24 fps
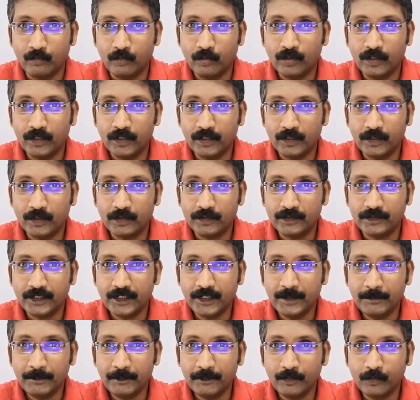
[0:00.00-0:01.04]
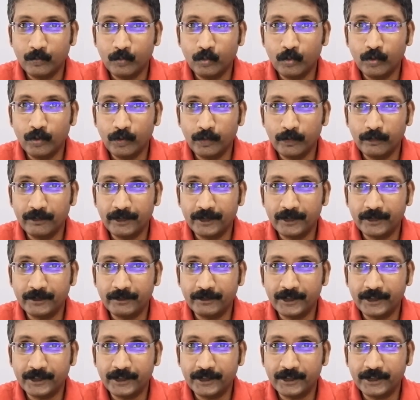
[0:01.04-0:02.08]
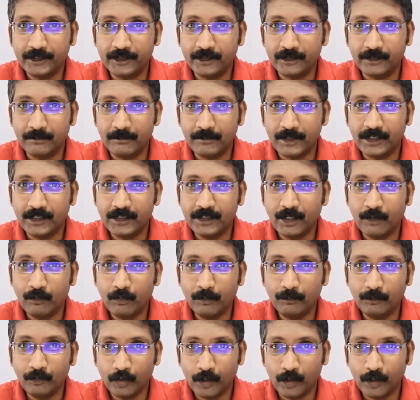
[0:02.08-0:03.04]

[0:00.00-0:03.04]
உங்க திறன்பேசி ஊடுருவது வந்து மிகவும்